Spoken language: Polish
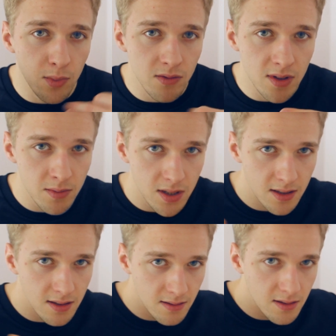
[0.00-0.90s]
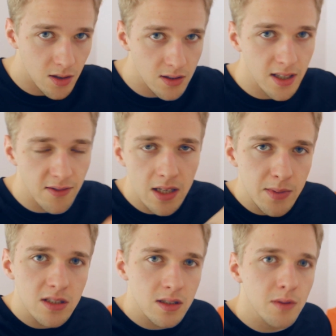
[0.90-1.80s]
bo wiem, że ktoś za chwilę
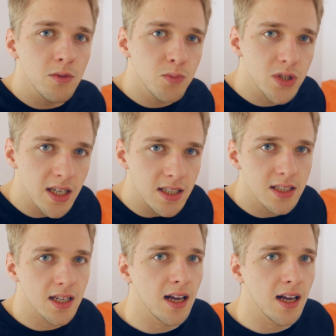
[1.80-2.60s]
będzie sobie mógł przejść,